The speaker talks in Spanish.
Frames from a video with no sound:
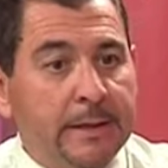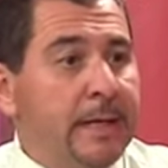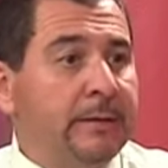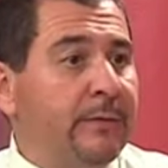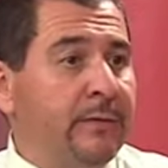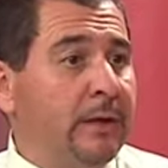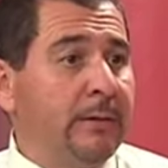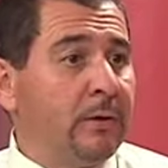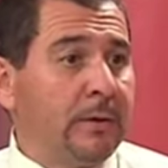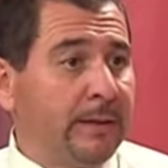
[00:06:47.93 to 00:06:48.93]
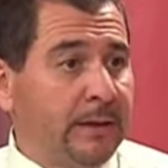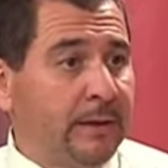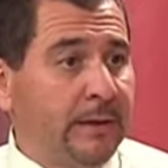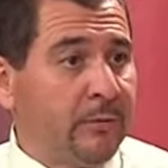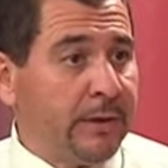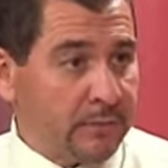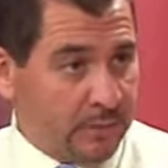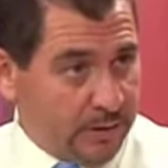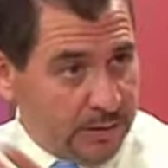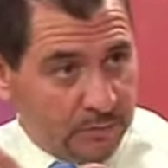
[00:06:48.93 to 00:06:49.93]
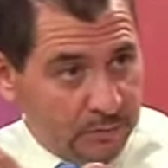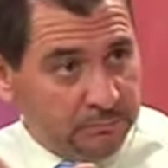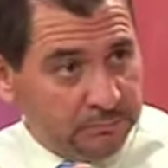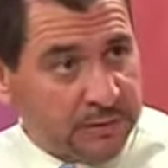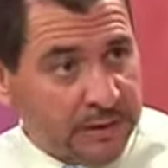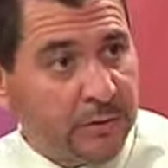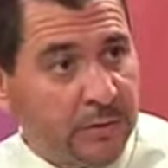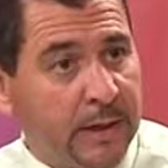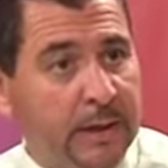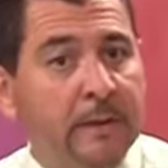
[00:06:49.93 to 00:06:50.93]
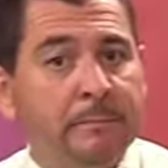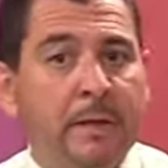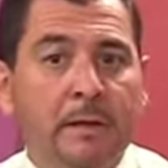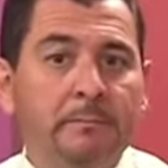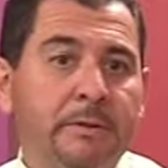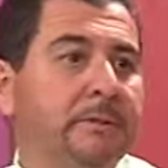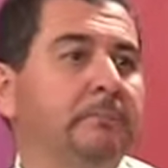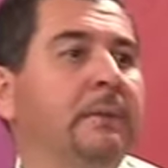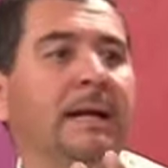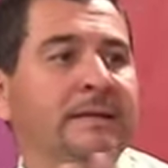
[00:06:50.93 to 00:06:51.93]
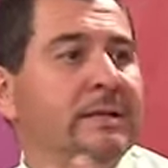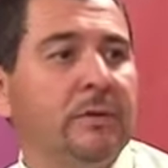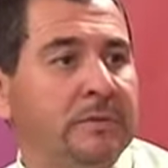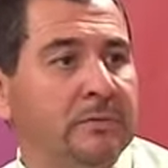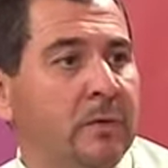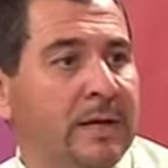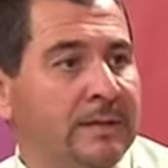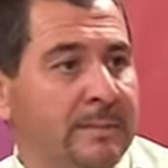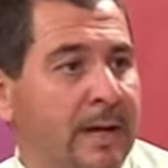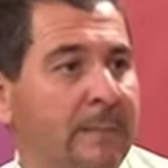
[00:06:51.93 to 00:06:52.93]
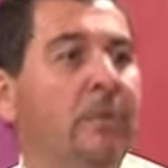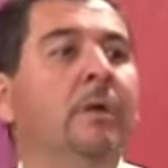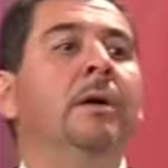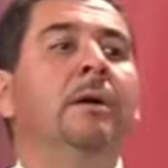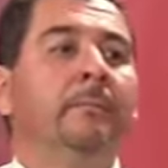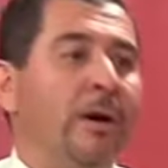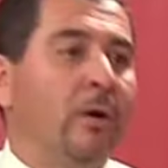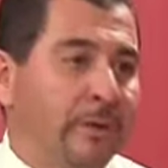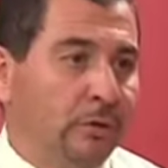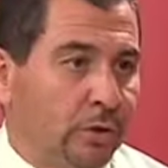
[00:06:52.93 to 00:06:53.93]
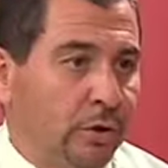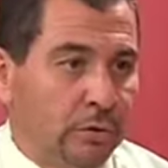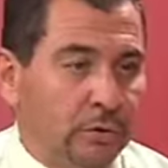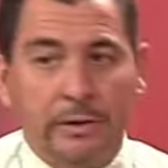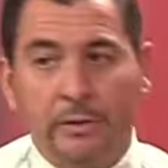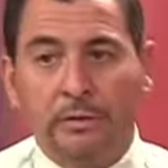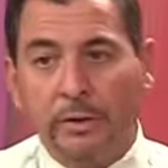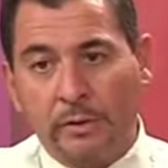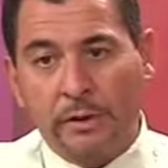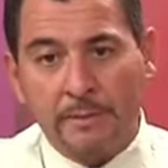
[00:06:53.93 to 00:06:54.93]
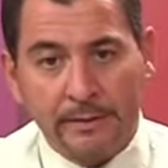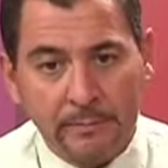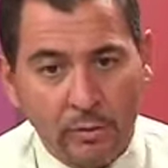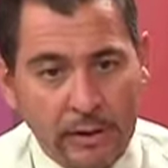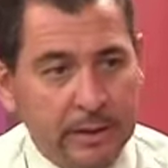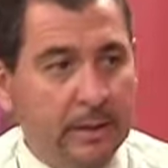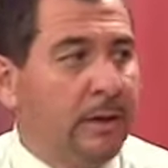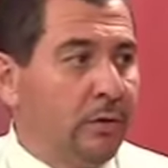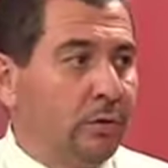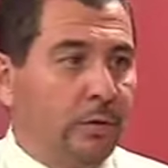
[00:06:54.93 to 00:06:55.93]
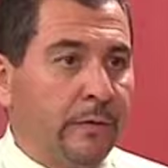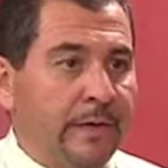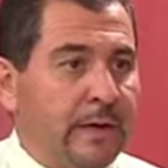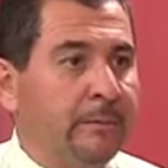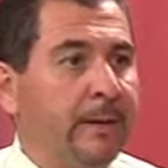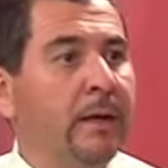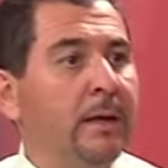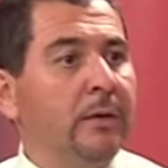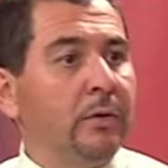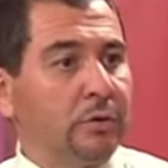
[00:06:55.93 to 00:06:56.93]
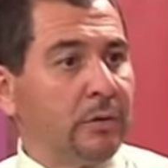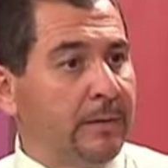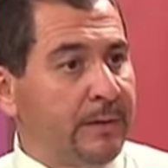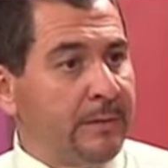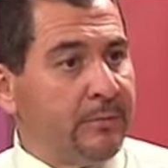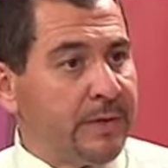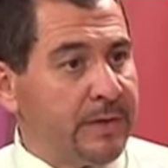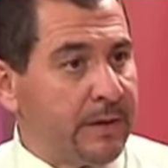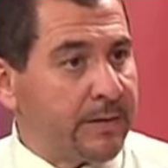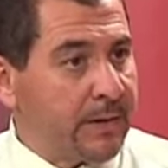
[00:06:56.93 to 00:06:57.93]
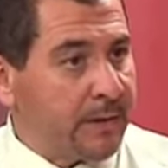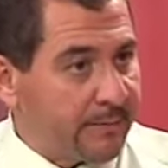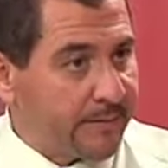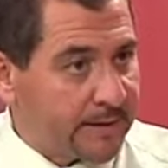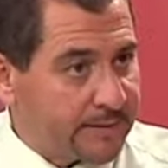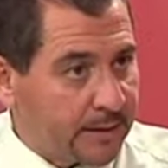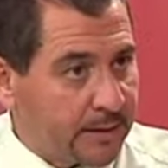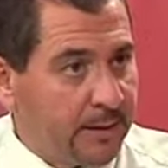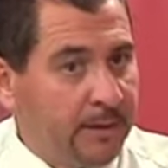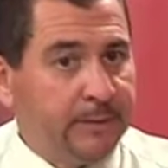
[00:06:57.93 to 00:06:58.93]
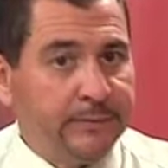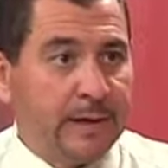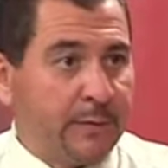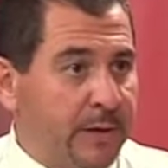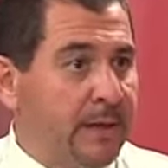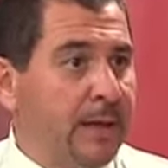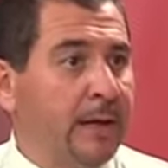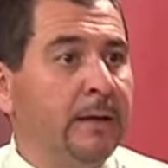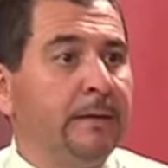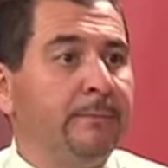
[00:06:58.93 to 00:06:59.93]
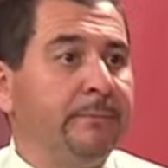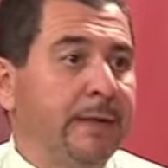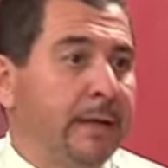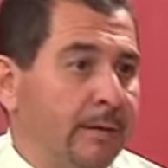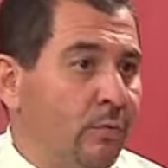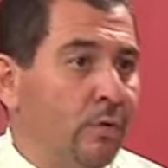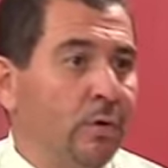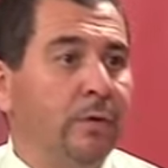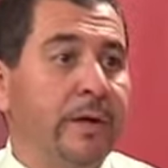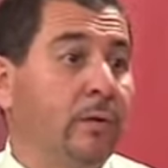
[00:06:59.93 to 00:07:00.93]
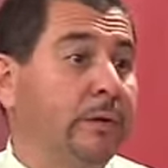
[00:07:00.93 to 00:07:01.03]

y en definitiva lo que pretendemos es, eh, trayéndolo a él, pues así nos, nos asemejamos más o menos todos, ¿no? Hay cortadores que vienen de Moguer, otros de Nerva, otros que venimos de allí arriba de la sierra, de Aracena, de Jabugo, de